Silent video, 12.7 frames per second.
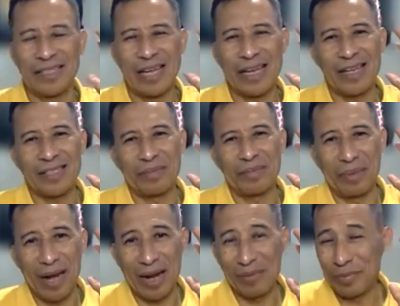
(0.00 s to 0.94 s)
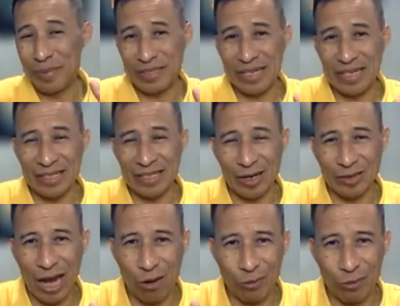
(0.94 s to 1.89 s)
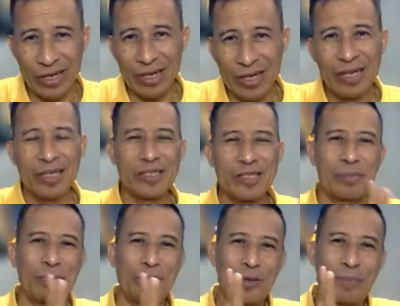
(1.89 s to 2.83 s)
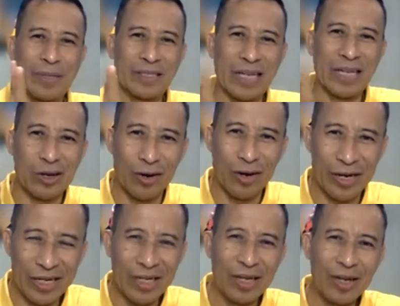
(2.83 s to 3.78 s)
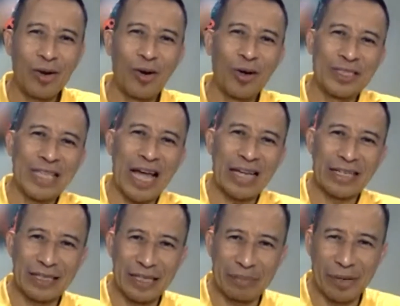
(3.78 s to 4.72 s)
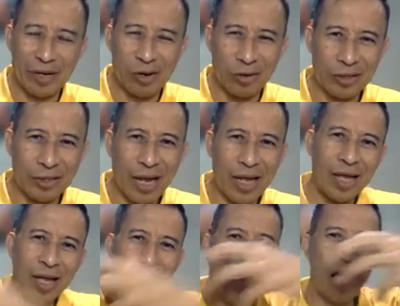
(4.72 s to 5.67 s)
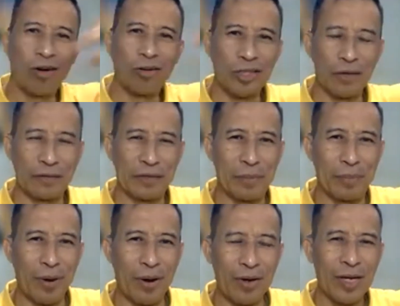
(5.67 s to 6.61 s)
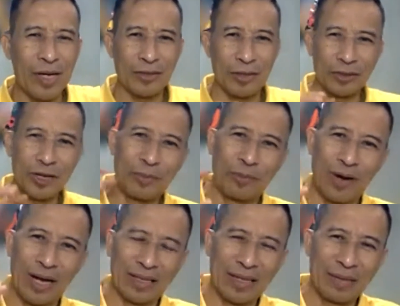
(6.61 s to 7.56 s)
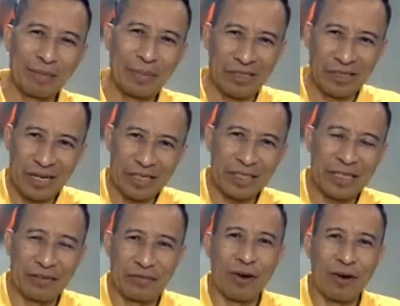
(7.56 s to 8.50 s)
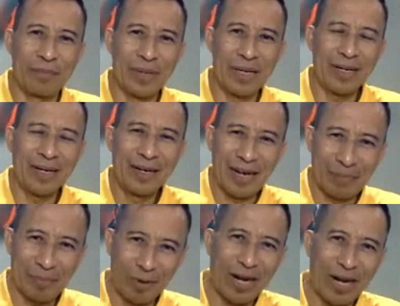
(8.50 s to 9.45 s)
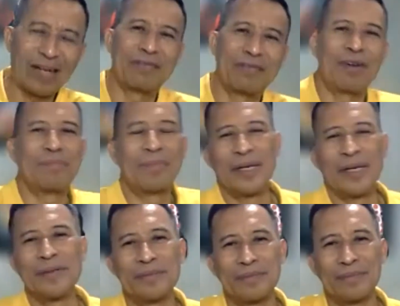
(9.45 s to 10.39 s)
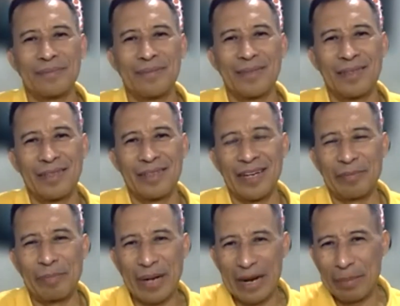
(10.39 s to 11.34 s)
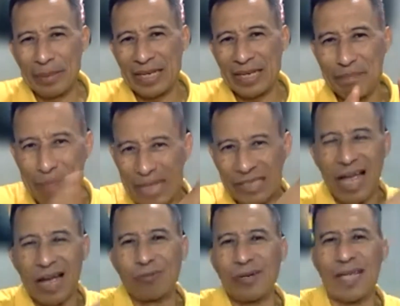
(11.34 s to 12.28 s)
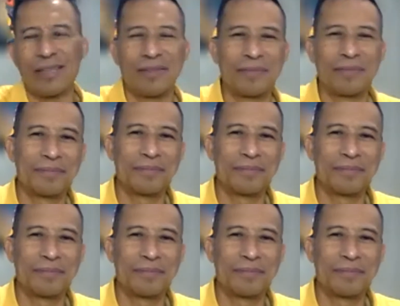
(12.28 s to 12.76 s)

Saya 90% sanguin, 10% kolerik, otaknya tipe kontra, out of the box, cocok buat business development dan product development. Jadi penempatannya pas akurat.